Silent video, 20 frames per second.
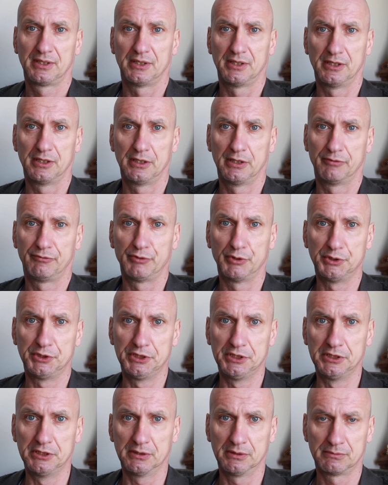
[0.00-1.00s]
Äh, für
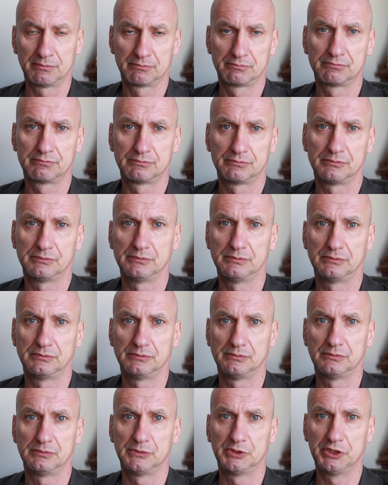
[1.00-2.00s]
die,
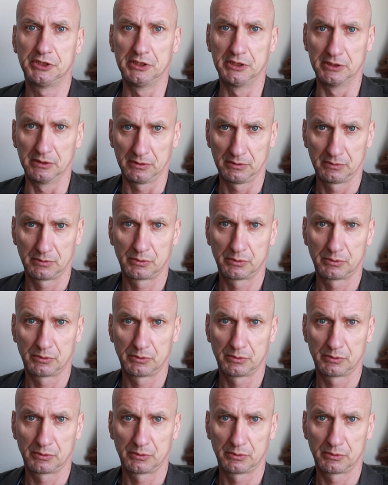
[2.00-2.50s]
die